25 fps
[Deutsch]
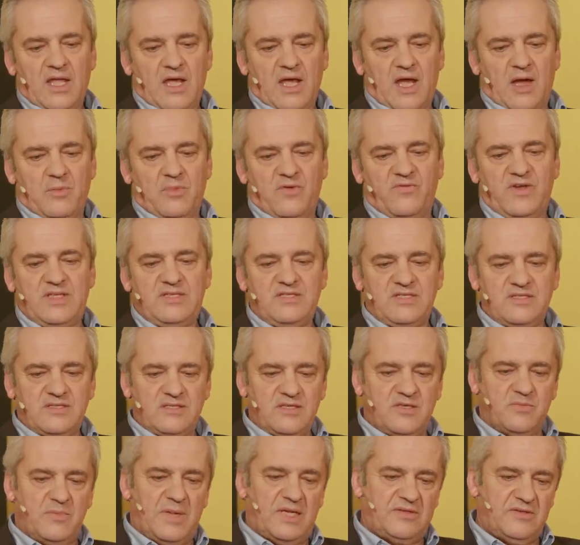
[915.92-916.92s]
Aber wenn Sie
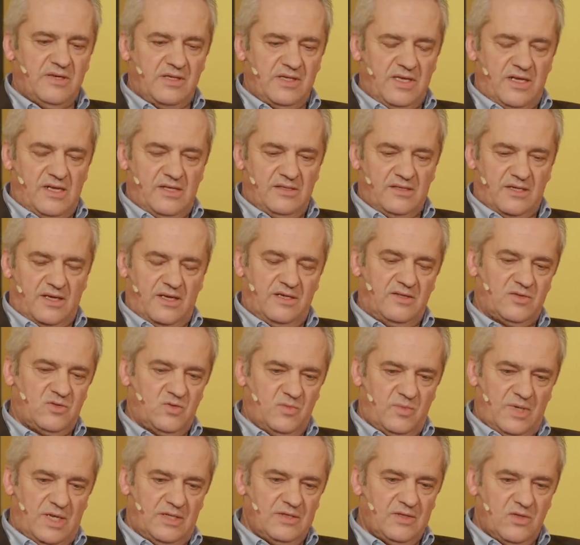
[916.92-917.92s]
sich materiellen
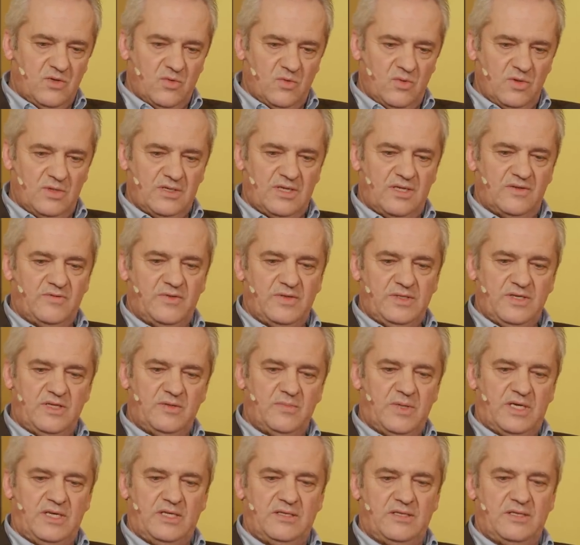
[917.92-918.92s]
Reichtum angucken, dann findet
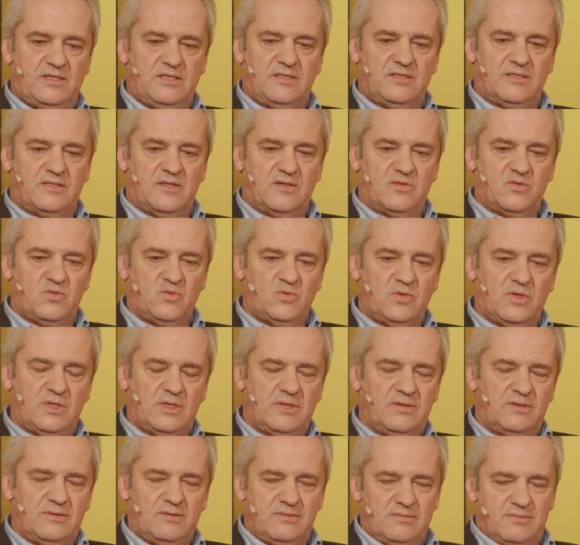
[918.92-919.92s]
man in der Literatur
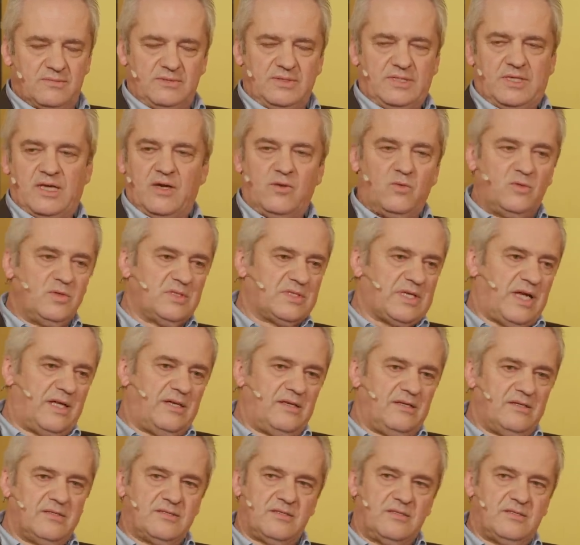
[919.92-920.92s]
ja, uns
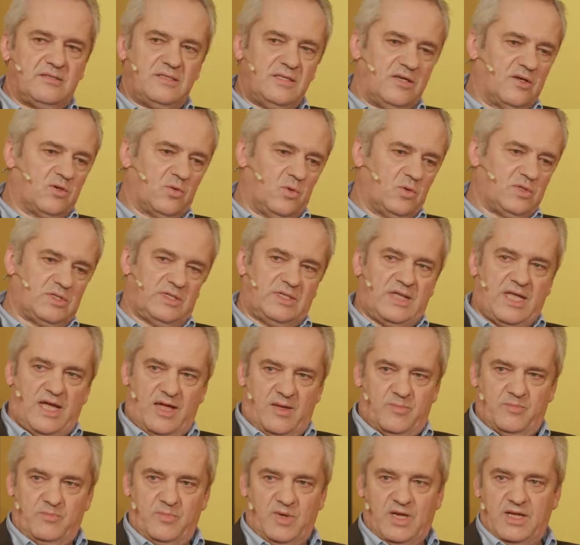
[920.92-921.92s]
allen sind die großen
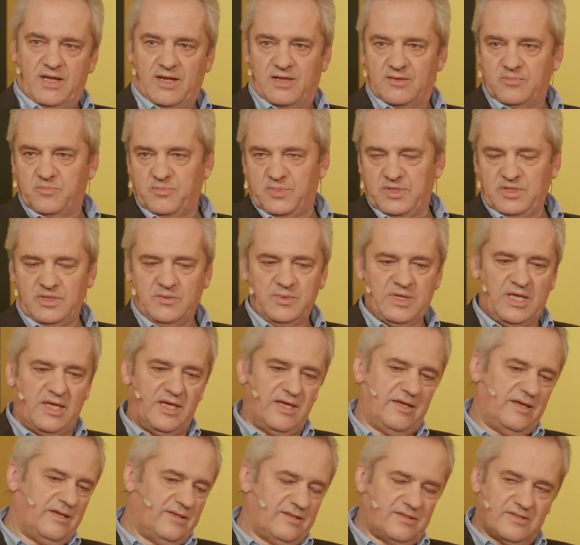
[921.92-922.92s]
Namen bekannt. Bill
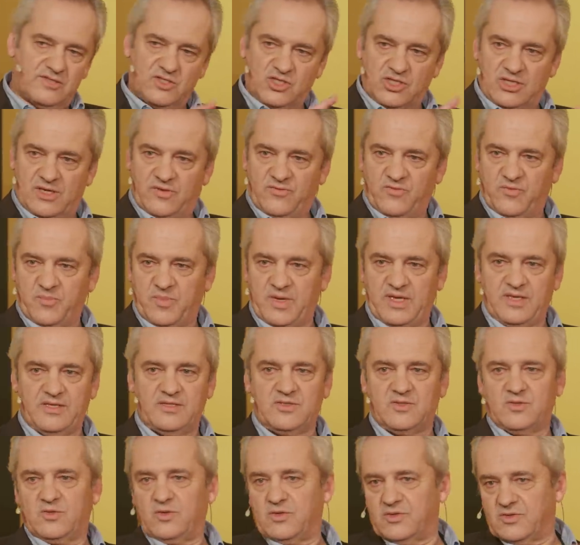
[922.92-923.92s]
Gates, Jeff
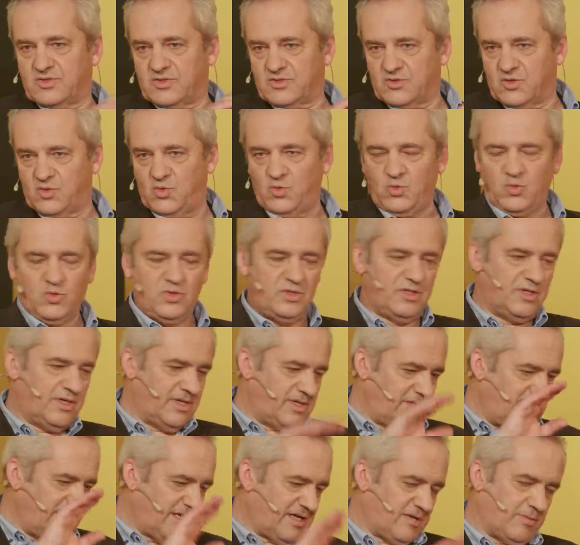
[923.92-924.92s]
Bezos, Kühne,
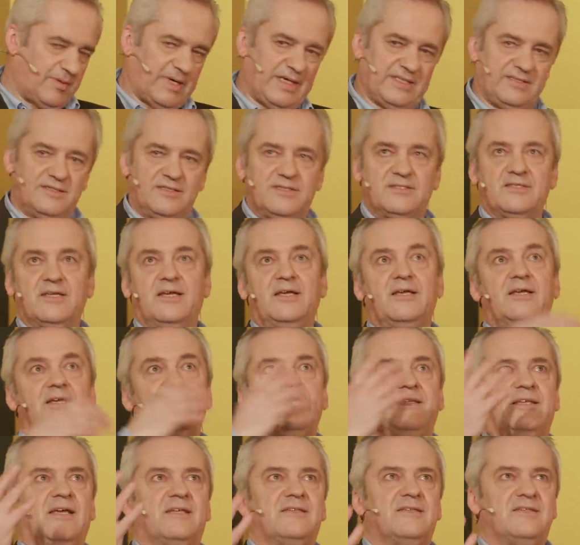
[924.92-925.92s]
die Quanz.
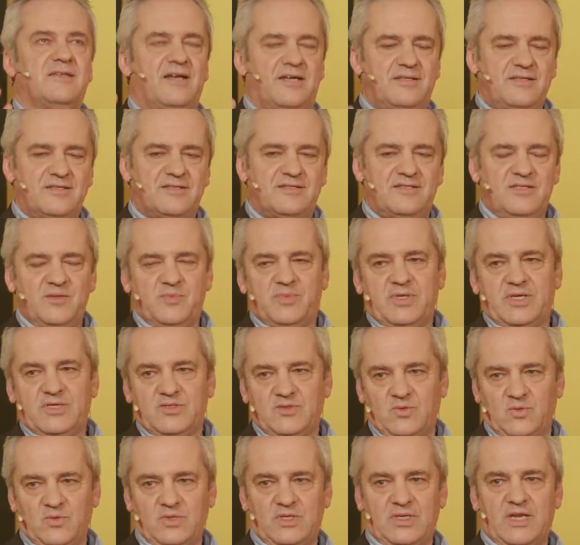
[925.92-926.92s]
Das sind alles die
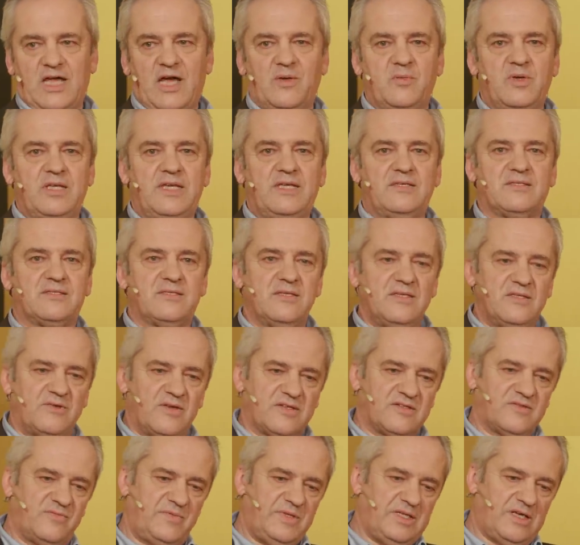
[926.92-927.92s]
Personen. Aber jetzt sind
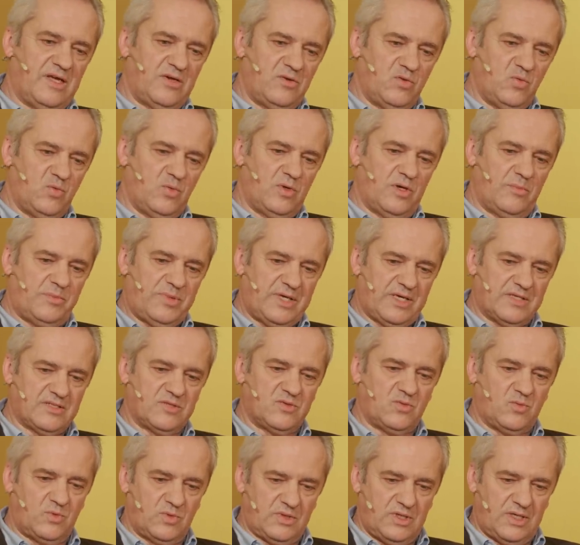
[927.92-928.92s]
das wieder nur
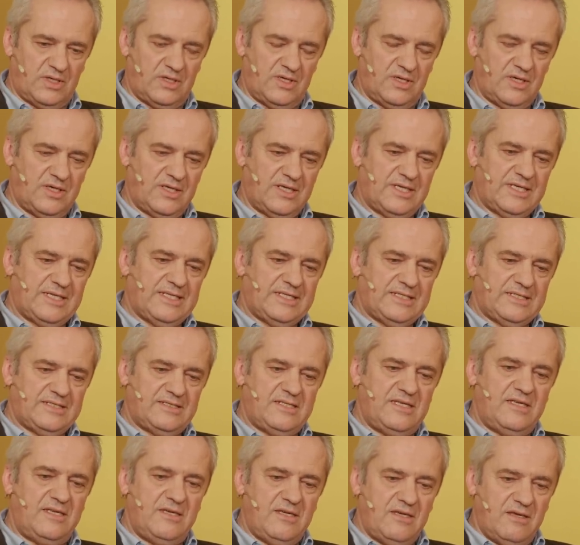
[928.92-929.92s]
Personen,
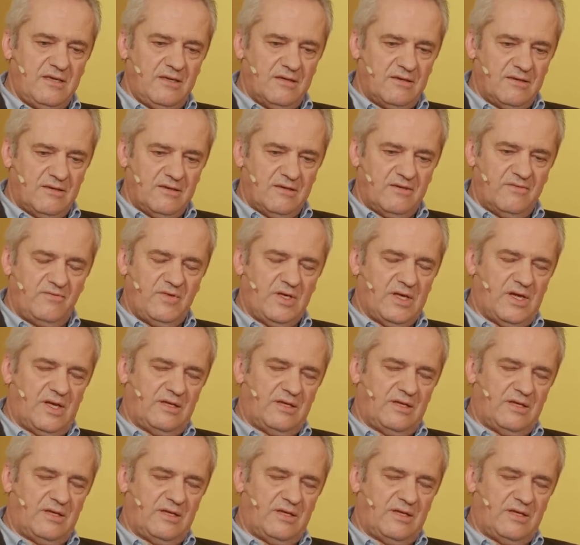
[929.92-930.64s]
die wir